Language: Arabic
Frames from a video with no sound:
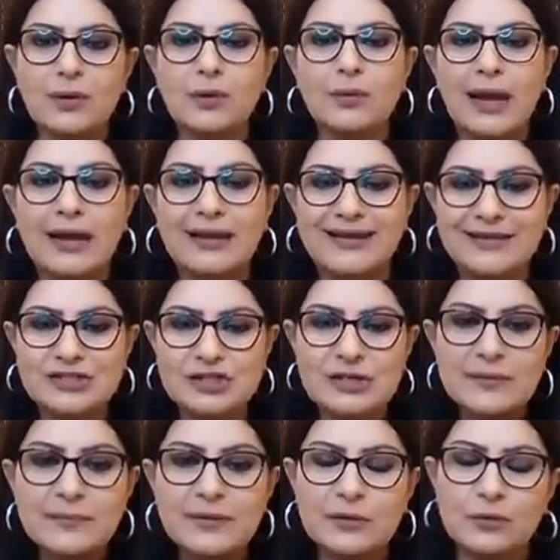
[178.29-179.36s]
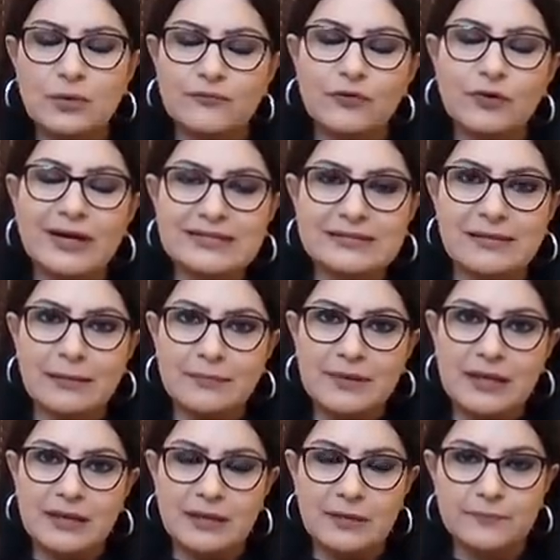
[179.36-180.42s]
وراح يجلب لكم فرص
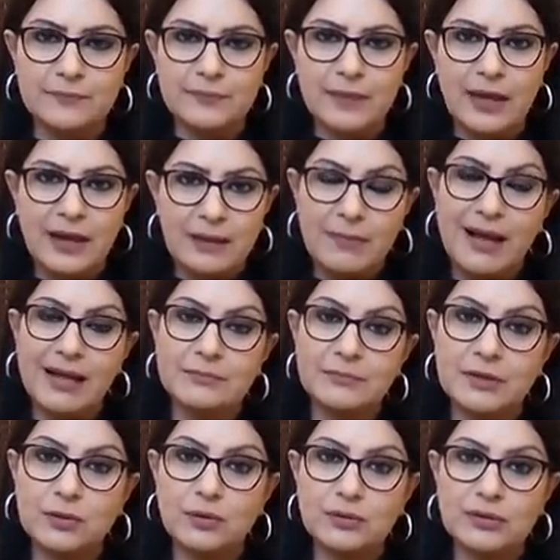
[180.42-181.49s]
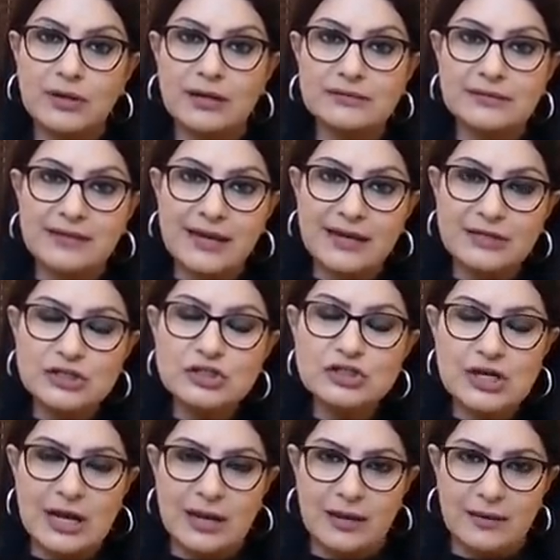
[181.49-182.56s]
ثمينة البعض منكم قد
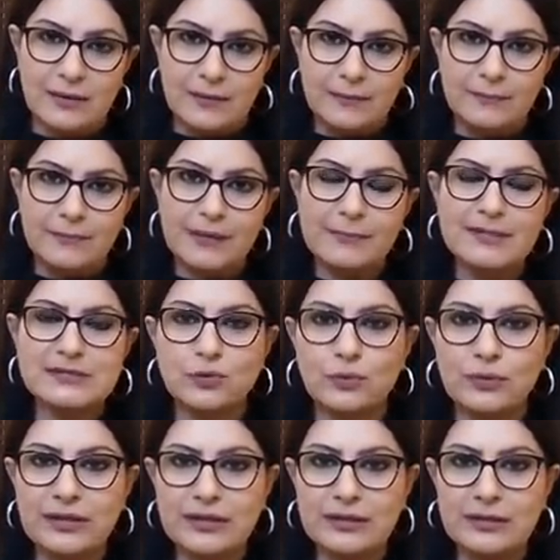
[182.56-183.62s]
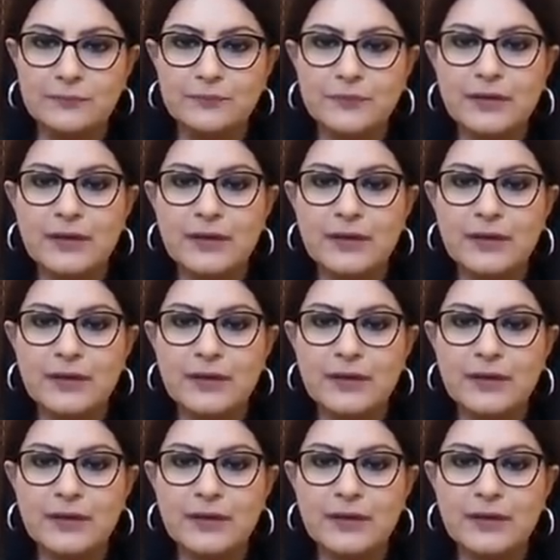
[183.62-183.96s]
ينجح بمسؤولية